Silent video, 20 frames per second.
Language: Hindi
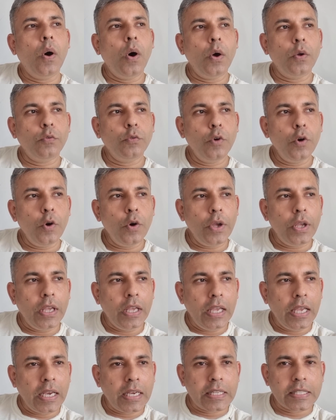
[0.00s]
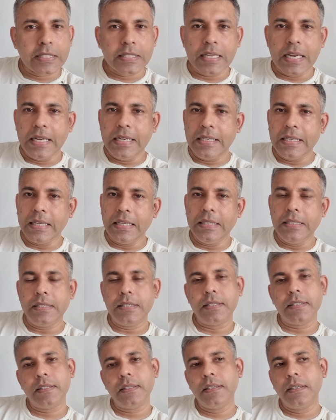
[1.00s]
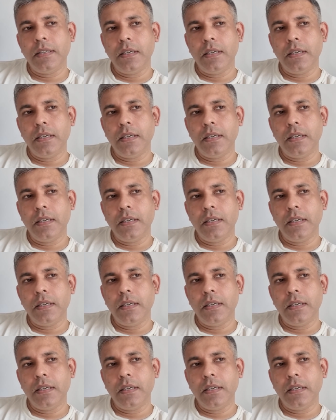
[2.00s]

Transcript: और वो एक सेंटेंस